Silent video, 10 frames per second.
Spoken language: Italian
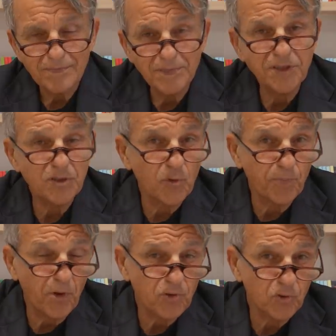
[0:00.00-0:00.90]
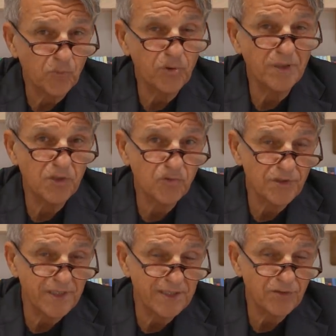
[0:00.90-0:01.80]
di sesso opposto oppure del suo
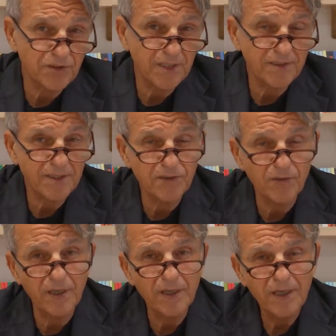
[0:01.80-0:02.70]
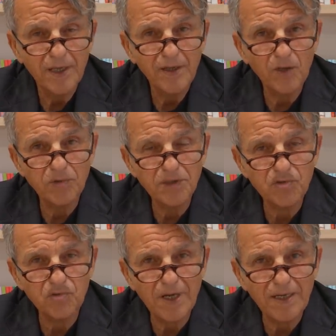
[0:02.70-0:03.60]
sesso, se l'attrazione è
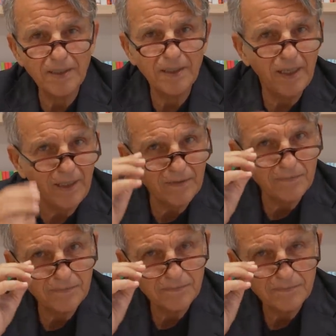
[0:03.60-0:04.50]
omosessuale, che